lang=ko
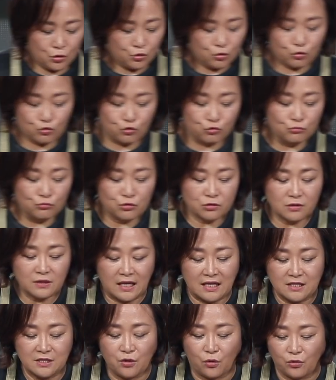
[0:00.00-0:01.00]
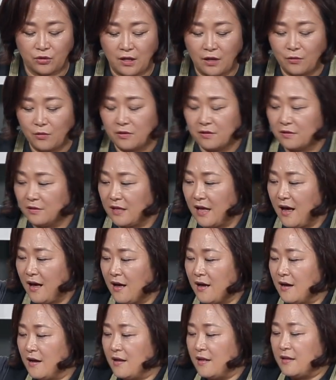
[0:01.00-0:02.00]
이 국물은 다시 어디다 넣는다?
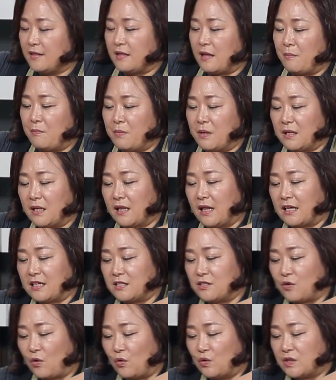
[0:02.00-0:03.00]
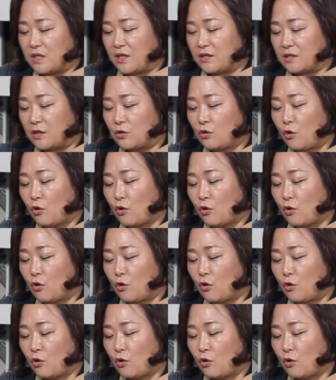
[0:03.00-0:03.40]
냄비에다 다시 넣으세요 이제